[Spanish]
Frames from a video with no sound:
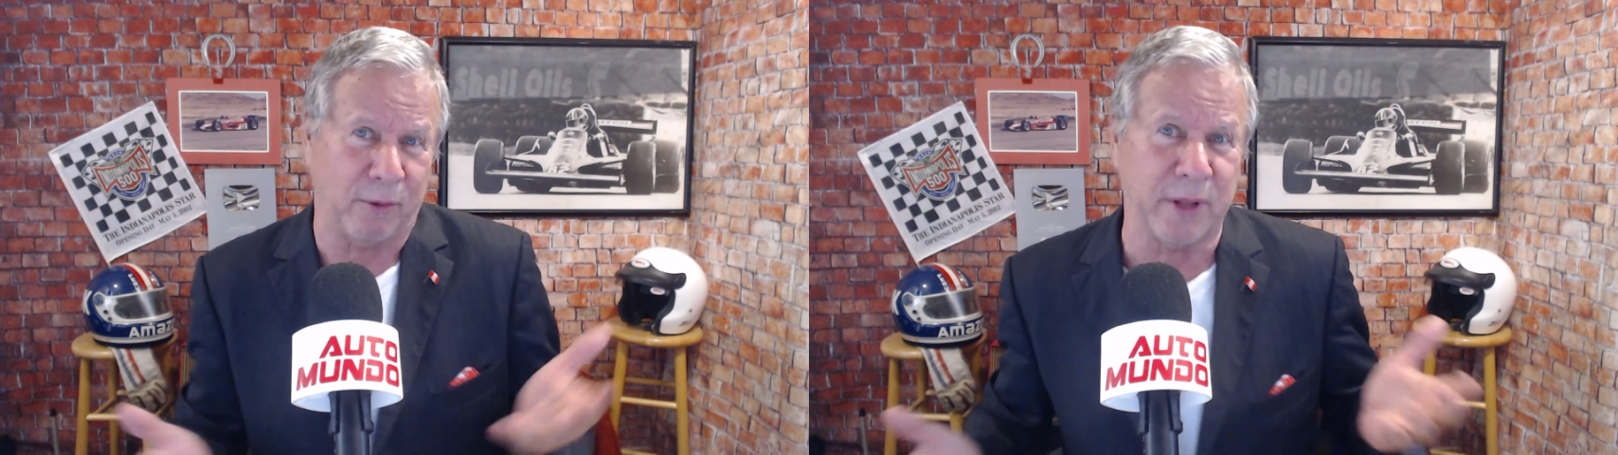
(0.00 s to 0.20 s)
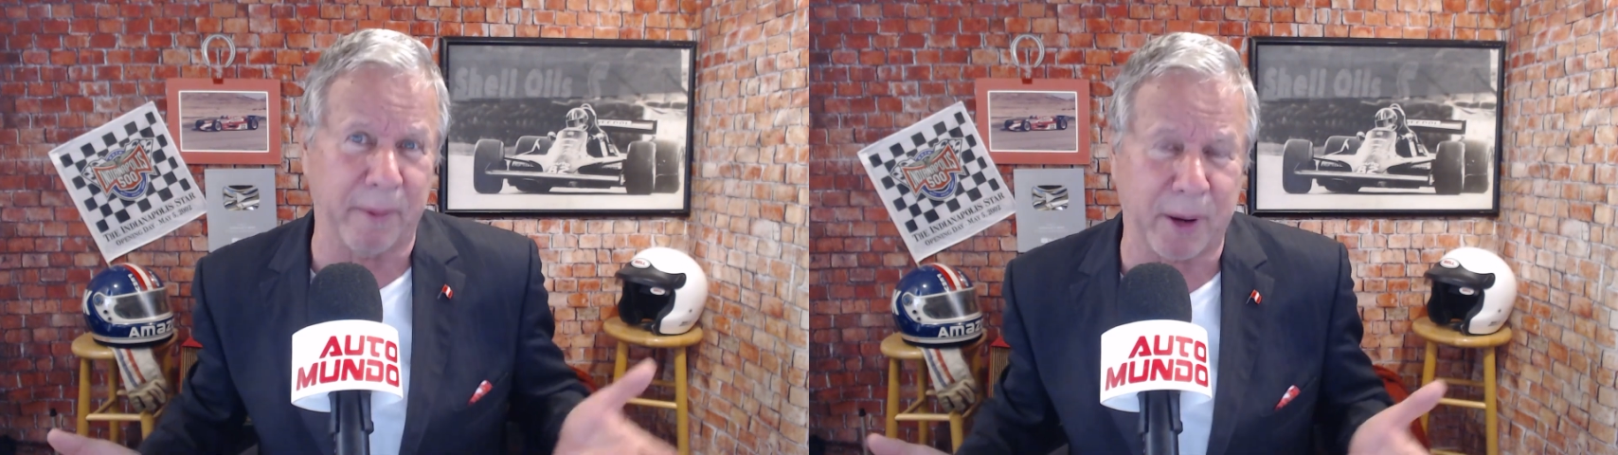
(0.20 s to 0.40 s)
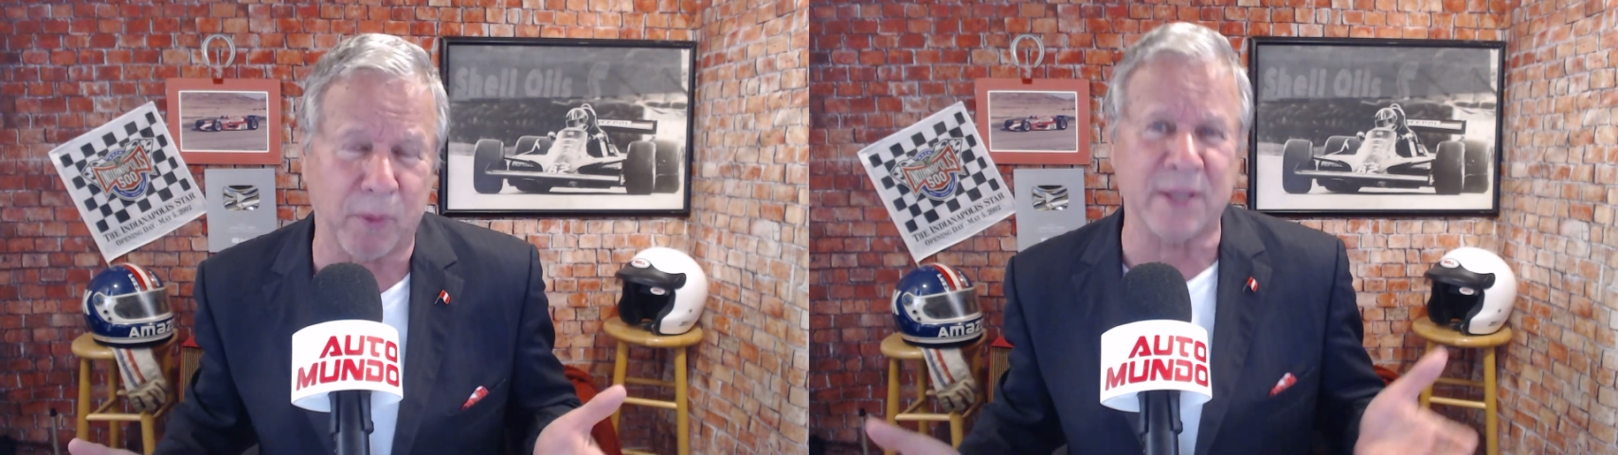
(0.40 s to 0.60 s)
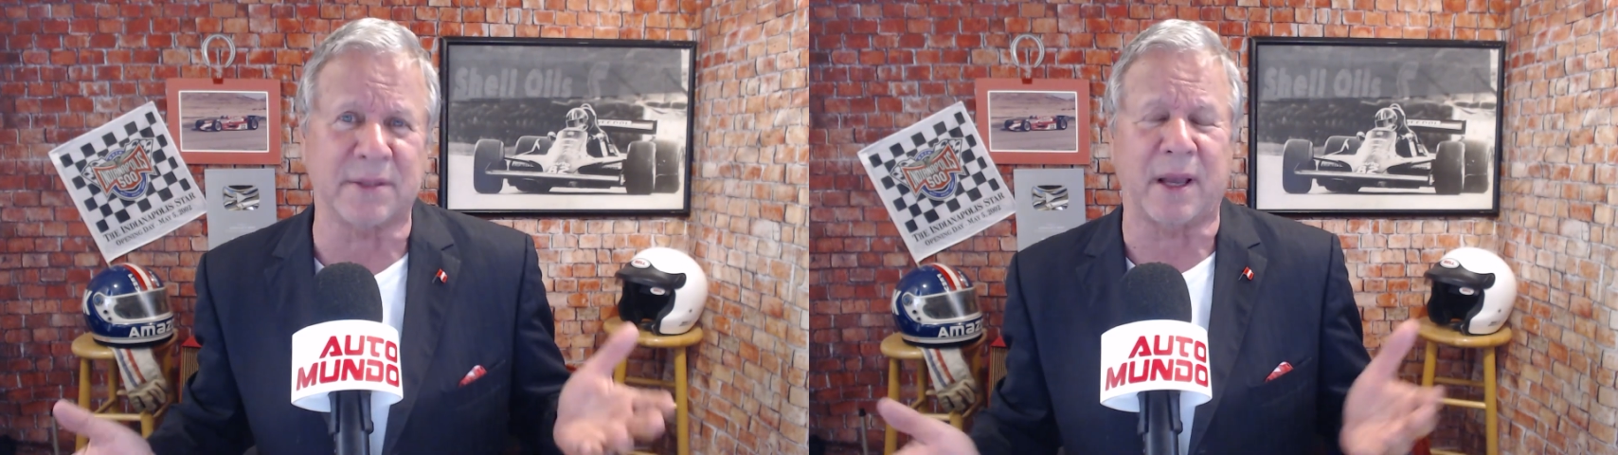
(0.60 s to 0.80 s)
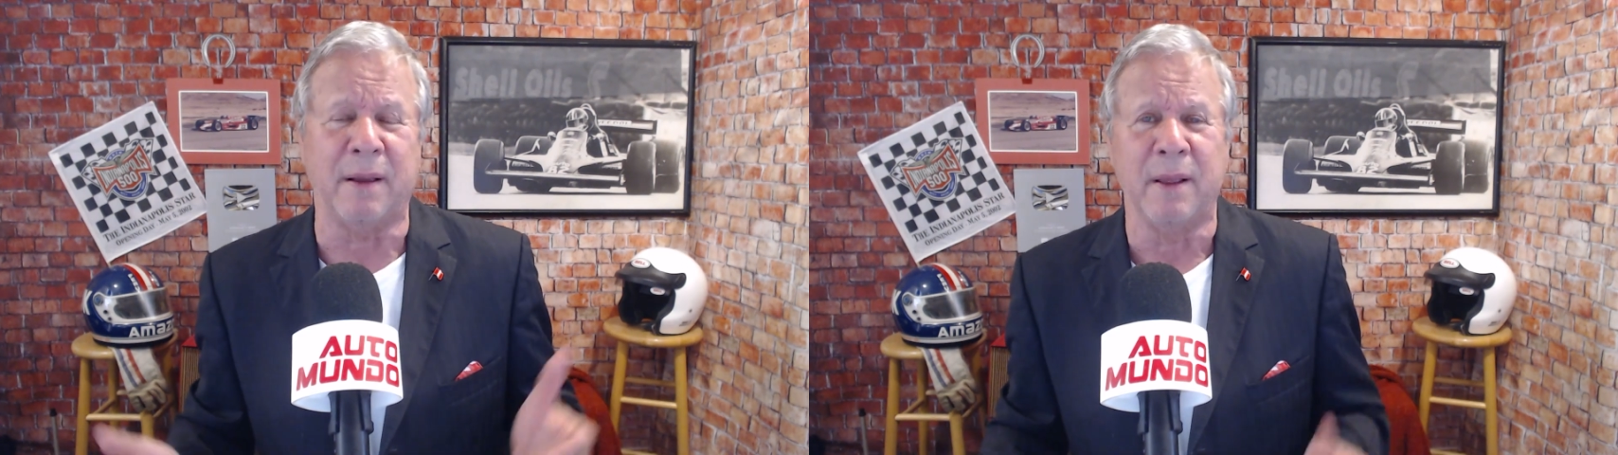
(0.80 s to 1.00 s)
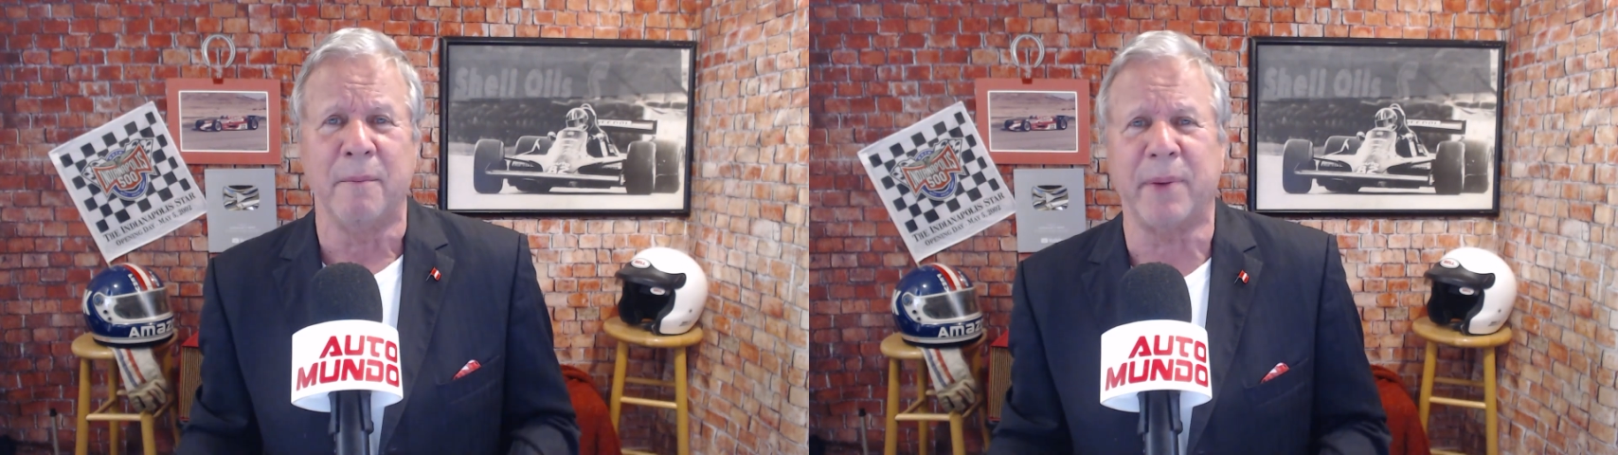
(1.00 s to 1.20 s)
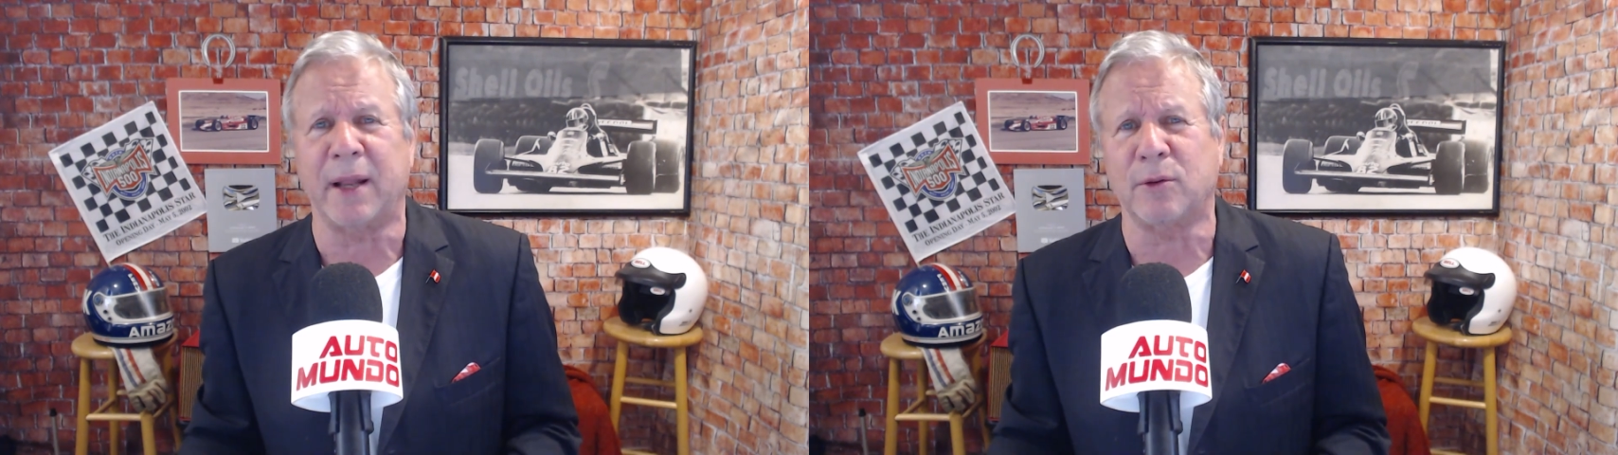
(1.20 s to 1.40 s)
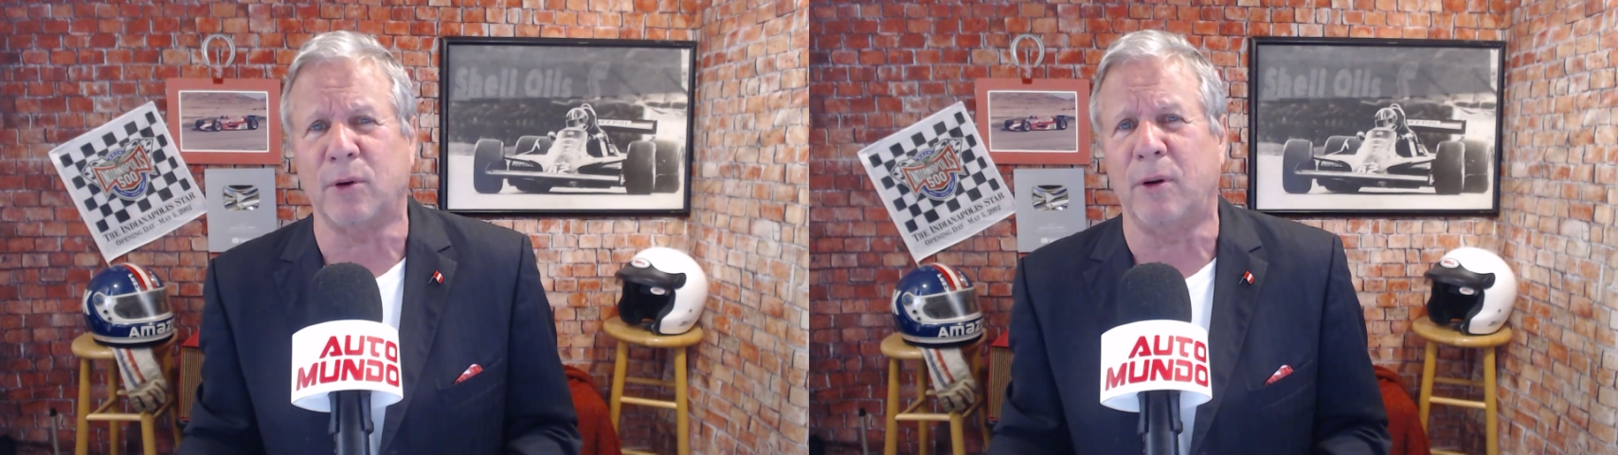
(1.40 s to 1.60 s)
Una vergüenza
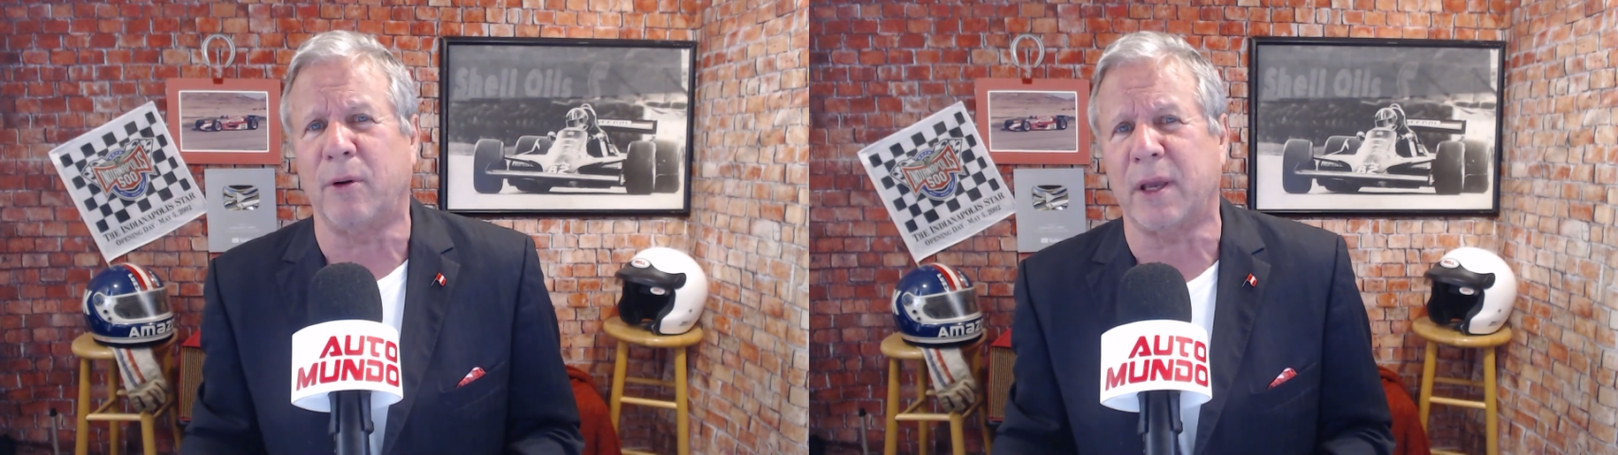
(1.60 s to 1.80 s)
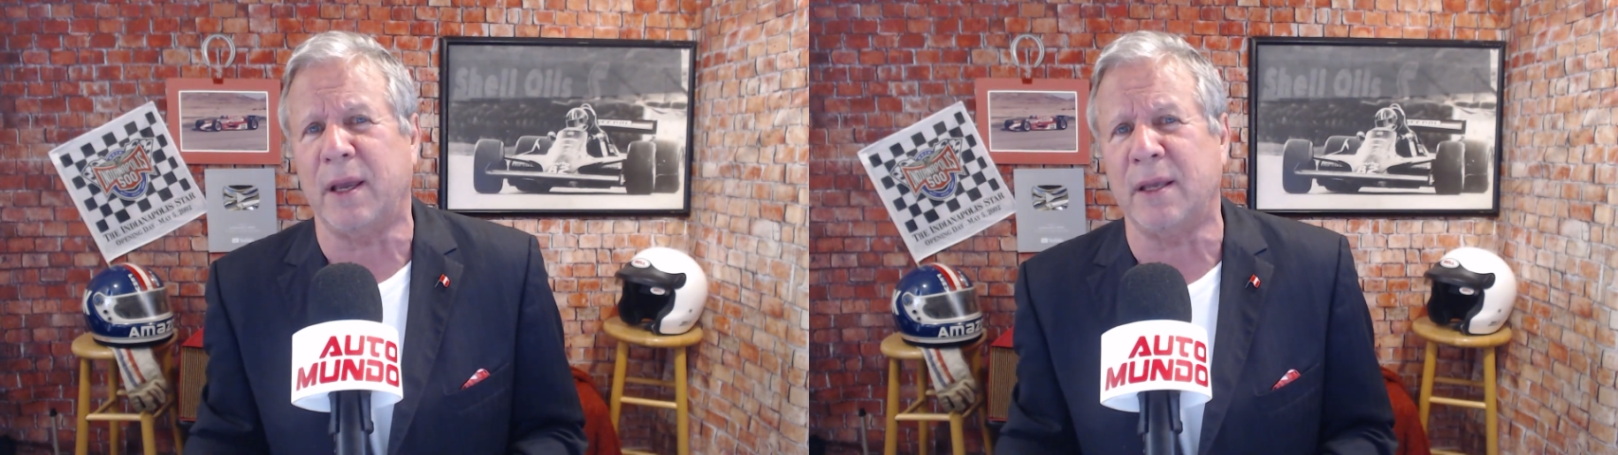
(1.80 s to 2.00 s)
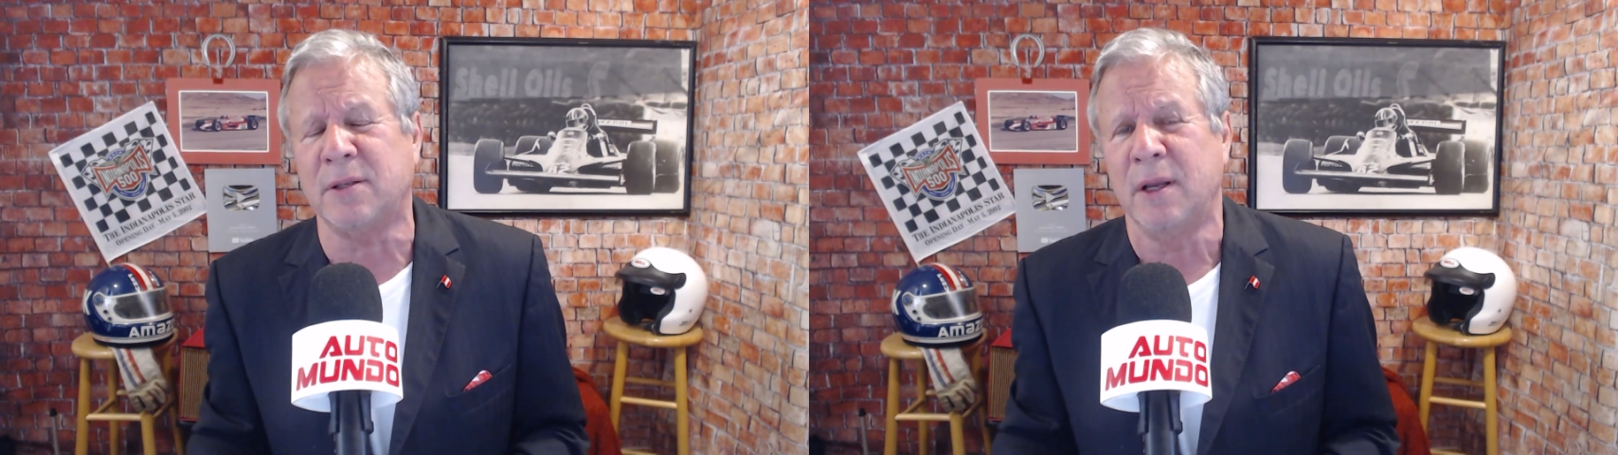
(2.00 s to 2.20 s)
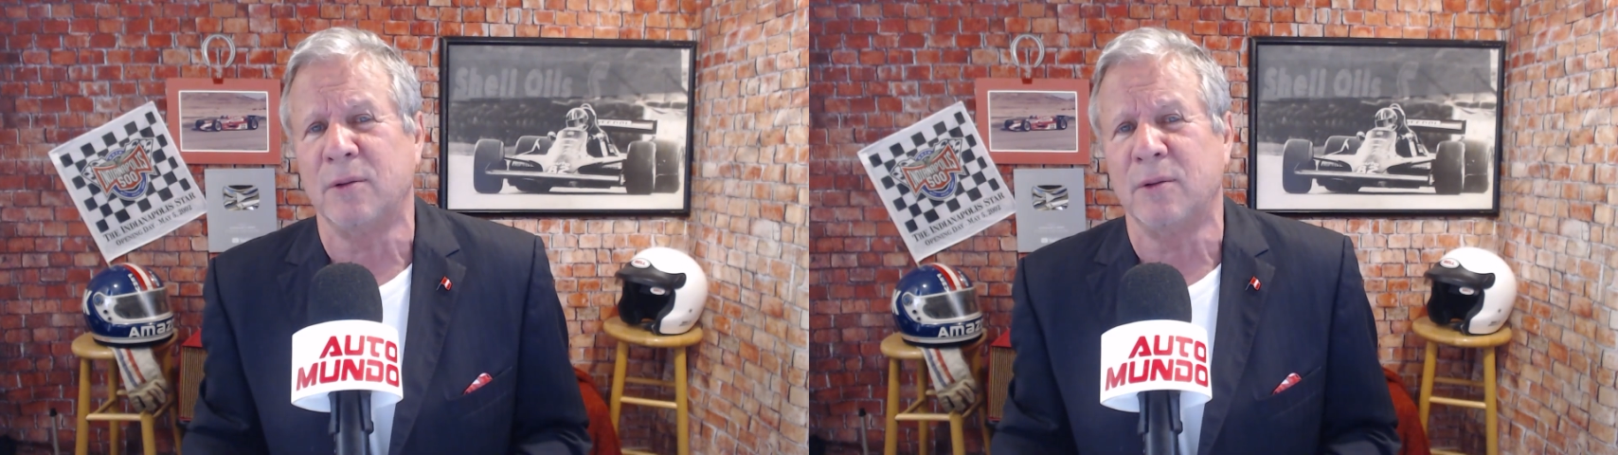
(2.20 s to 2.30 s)
para todo lo que es